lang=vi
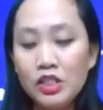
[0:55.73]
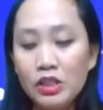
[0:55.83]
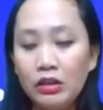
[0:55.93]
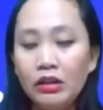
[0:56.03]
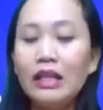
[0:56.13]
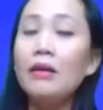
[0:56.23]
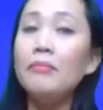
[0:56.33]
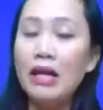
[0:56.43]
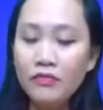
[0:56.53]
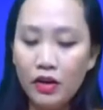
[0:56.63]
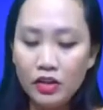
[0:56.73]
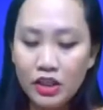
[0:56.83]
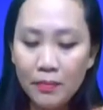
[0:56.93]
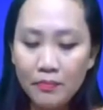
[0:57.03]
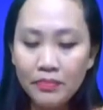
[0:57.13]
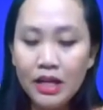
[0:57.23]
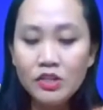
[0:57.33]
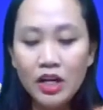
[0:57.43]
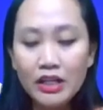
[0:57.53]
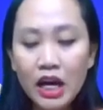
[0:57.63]
sữa tăng 7%,
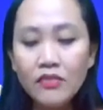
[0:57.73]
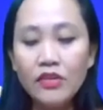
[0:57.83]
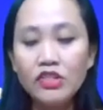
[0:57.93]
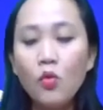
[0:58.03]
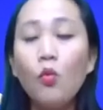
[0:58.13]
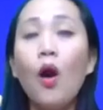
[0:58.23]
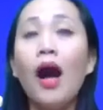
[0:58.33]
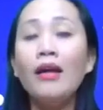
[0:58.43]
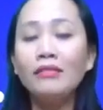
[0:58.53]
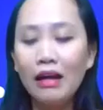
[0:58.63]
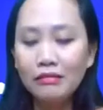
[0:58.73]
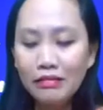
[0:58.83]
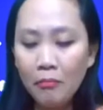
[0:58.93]
trái cây và rau quả tăng